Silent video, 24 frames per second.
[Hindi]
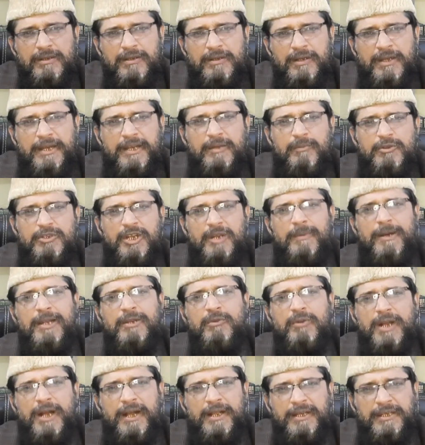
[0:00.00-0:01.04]
लेकिन
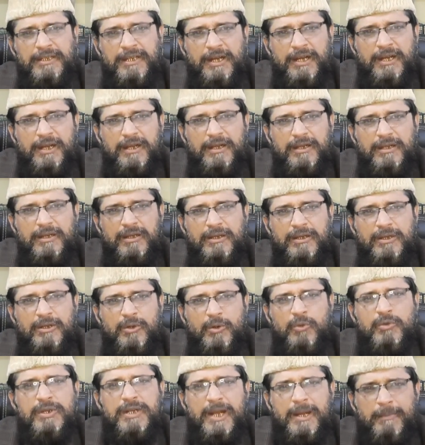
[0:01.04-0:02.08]
मुसलमानों का अकीदा
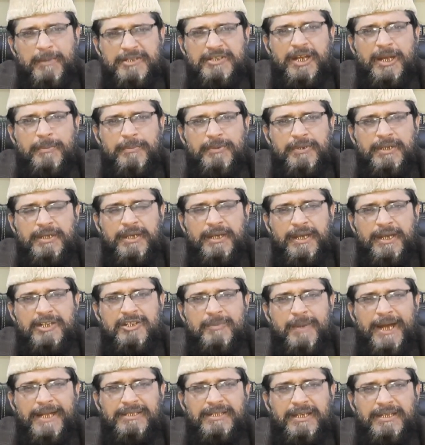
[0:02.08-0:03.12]
उनका मजहब इस
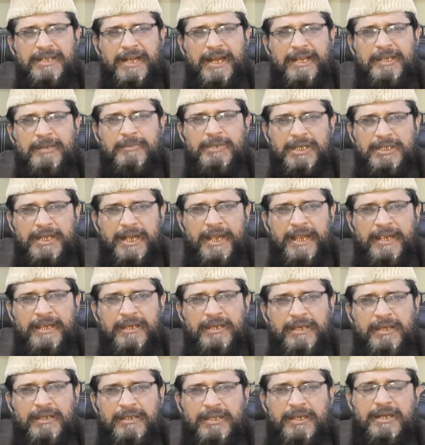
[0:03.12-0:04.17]
बात की तालीम देता है
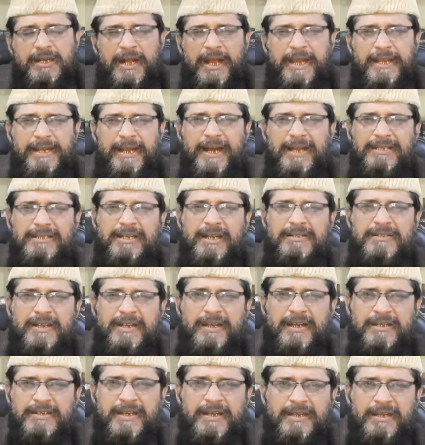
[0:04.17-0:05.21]
कि कायनात का
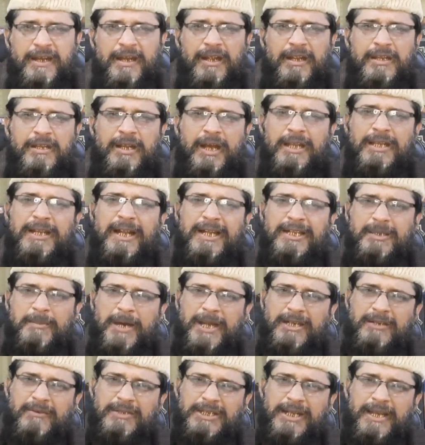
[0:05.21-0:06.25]
जर्र जर्रा अल्लाह
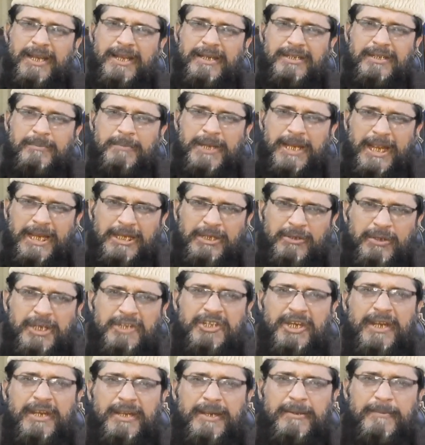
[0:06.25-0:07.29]
तबारक वाली की बनाई हुई
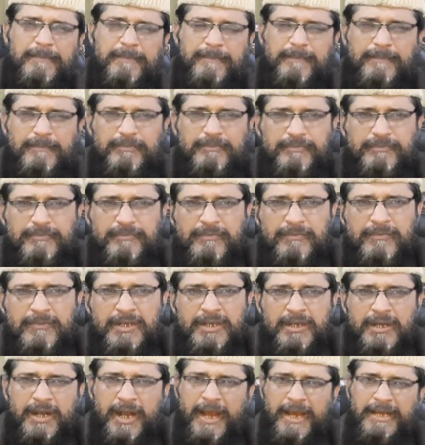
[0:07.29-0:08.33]
शय है
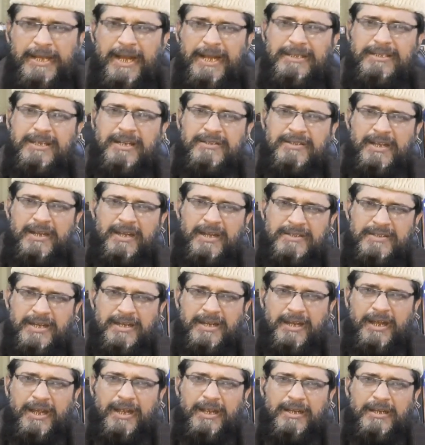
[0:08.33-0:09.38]
कायनात का जर्र
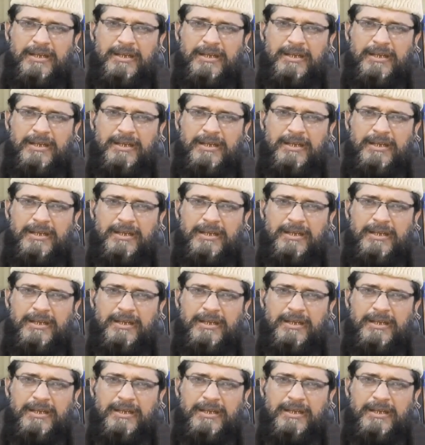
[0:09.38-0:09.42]
जर्रा